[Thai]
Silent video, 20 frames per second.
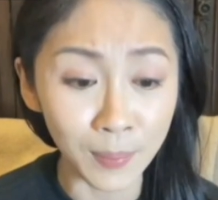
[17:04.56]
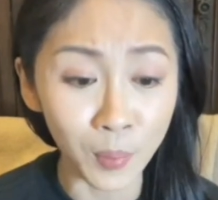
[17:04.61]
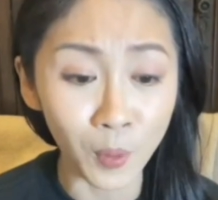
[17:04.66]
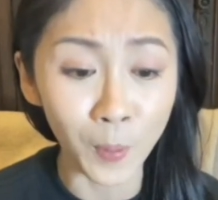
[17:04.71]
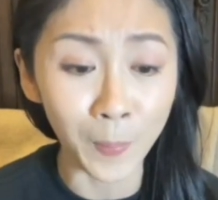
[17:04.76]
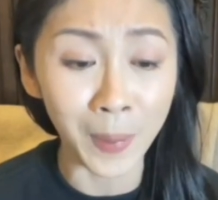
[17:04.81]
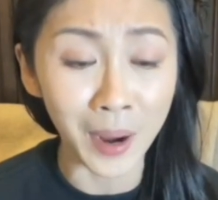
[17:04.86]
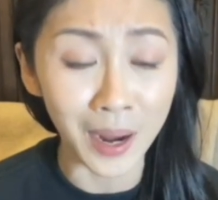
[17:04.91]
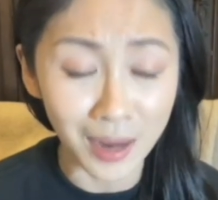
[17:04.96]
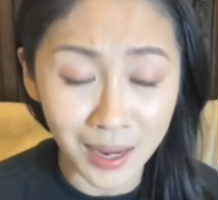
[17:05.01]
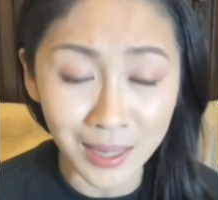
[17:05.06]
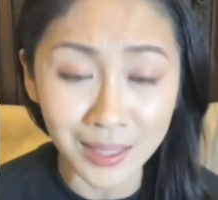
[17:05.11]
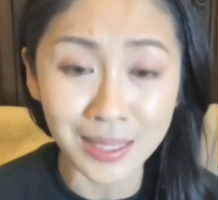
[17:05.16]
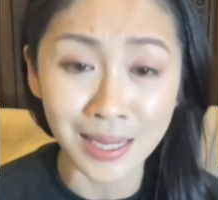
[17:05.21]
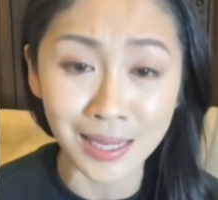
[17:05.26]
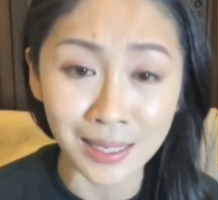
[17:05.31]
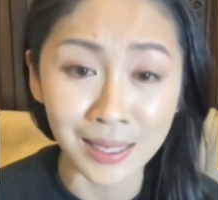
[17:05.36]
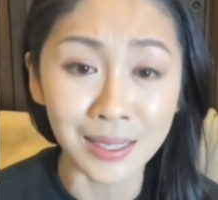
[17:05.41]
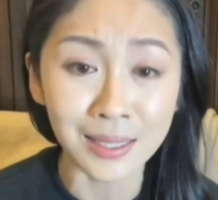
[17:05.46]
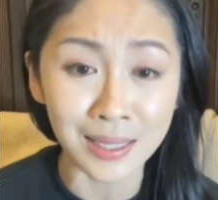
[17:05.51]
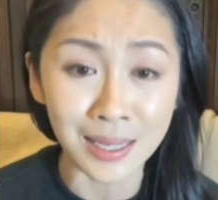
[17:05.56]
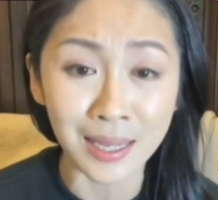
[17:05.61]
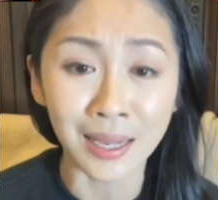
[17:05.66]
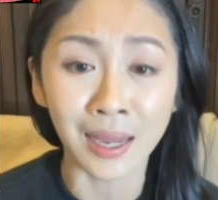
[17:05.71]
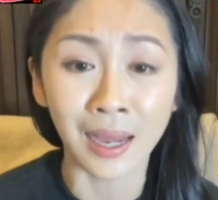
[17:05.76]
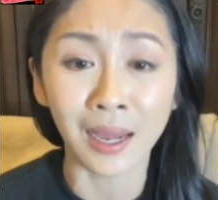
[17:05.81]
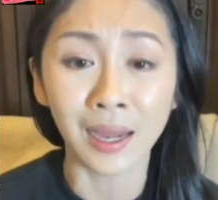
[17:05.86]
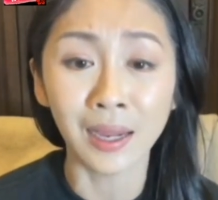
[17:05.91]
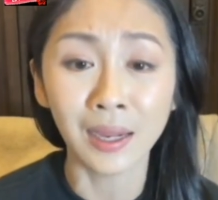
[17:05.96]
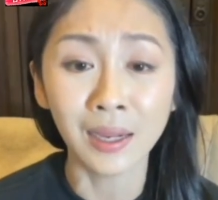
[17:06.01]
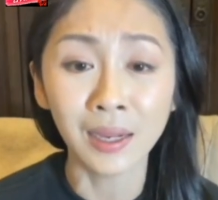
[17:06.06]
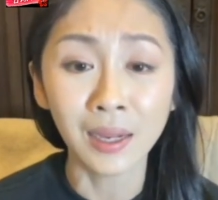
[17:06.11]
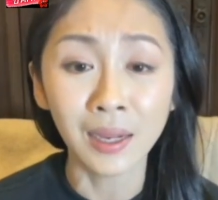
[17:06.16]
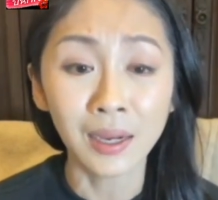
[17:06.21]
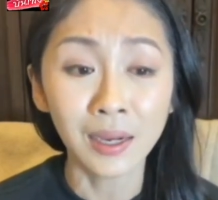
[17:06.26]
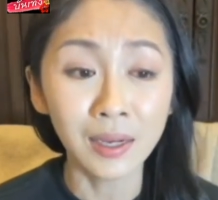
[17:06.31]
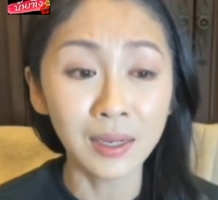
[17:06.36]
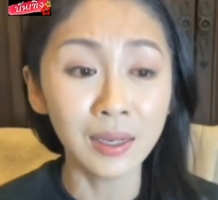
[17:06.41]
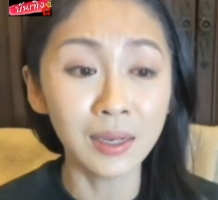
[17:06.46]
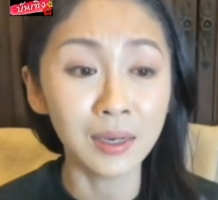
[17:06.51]
ที่ฉันพูดเป็นเรื่องจริงจริงอ่ะ
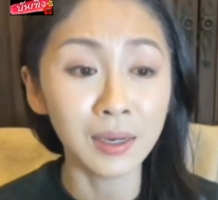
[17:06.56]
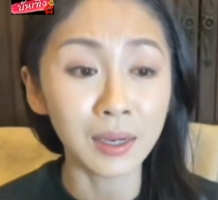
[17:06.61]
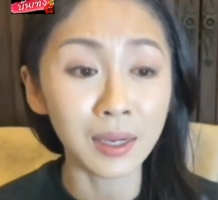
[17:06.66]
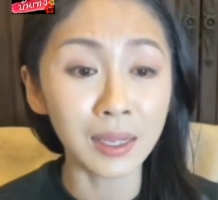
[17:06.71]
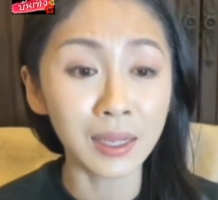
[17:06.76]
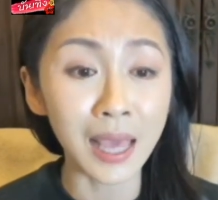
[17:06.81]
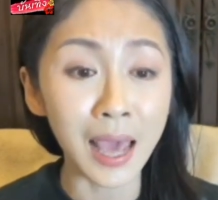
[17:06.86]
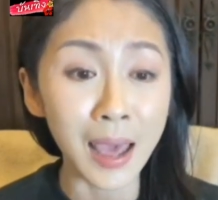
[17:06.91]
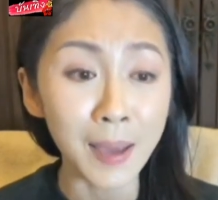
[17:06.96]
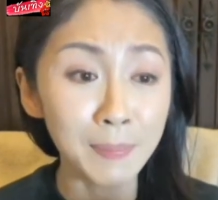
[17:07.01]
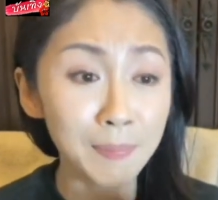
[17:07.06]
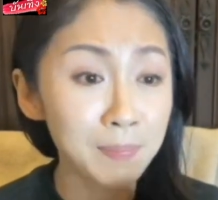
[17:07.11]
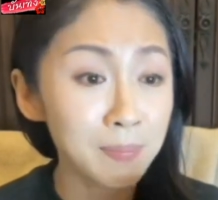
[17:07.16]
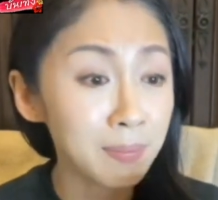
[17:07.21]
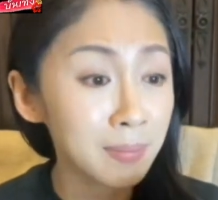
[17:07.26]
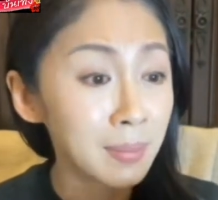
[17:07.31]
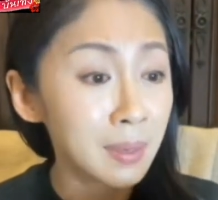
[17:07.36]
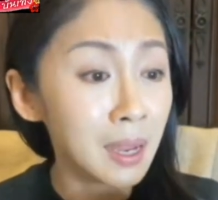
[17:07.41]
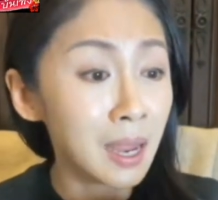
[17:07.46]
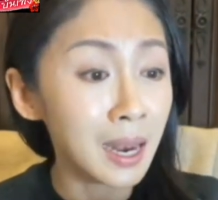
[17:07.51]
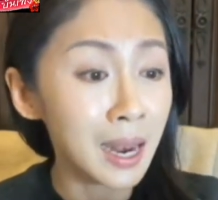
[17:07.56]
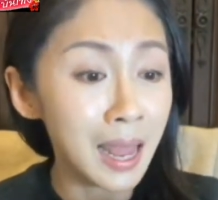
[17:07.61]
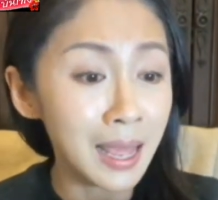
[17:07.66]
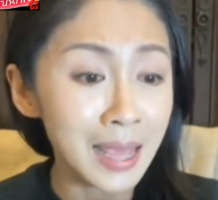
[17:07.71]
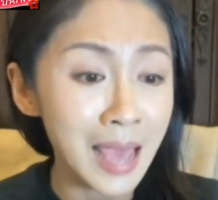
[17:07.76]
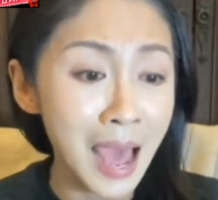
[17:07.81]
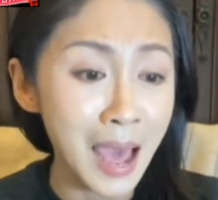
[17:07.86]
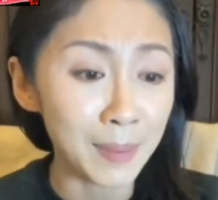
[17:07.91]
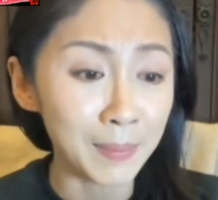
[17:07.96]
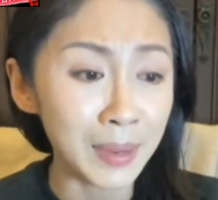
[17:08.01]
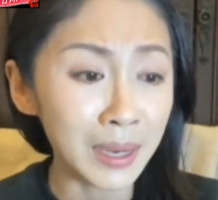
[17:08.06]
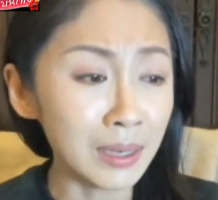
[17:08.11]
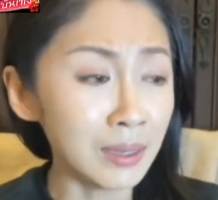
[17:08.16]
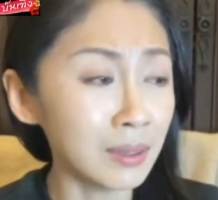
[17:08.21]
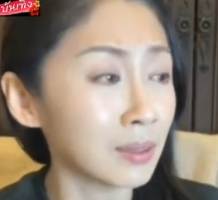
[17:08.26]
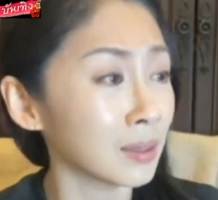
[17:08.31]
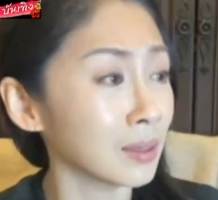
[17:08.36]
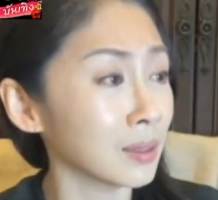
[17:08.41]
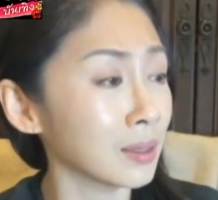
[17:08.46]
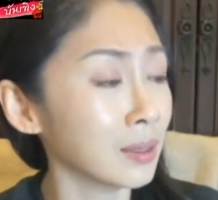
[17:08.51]
คือแค่ระยะไม่
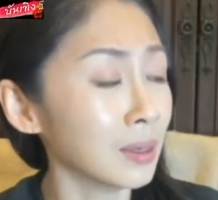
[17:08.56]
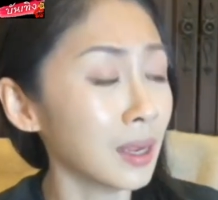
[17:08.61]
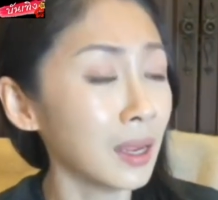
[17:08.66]
ถึง